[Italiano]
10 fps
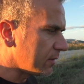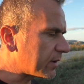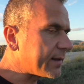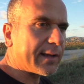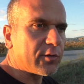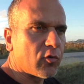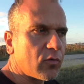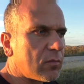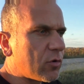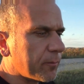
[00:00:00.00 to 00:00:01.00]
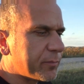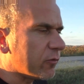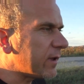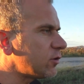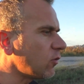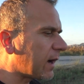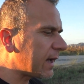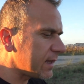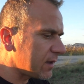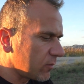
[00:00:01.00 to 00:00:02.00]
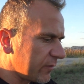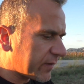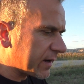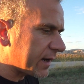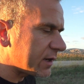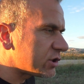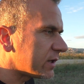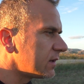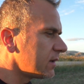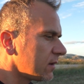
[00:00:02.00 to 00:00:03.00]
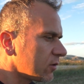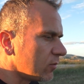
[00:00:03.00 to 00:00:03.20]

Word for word: perché tanto non piovendo mai come fa a crescere?